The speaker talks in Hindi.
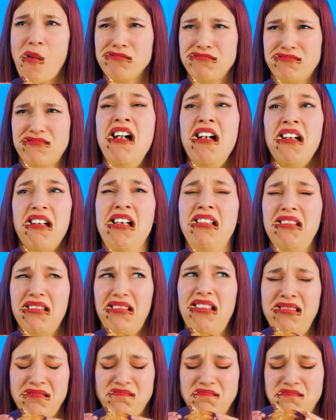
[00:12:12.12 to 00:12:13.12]
मैंने कभी नहीं
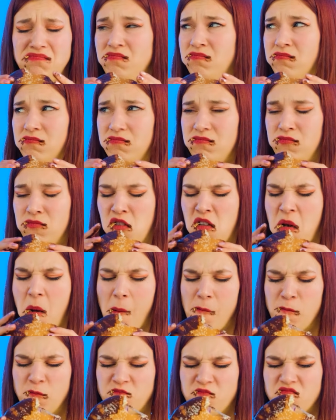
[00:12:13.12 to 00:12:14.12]
सोचा कि मैं
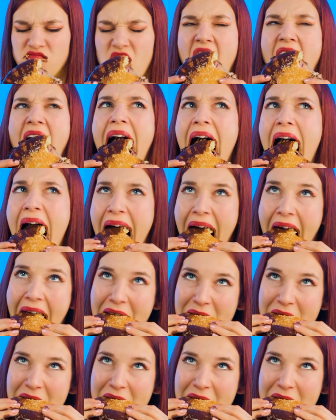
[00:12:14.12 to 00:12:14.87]
बर्गर और चॉकलेट को लेकर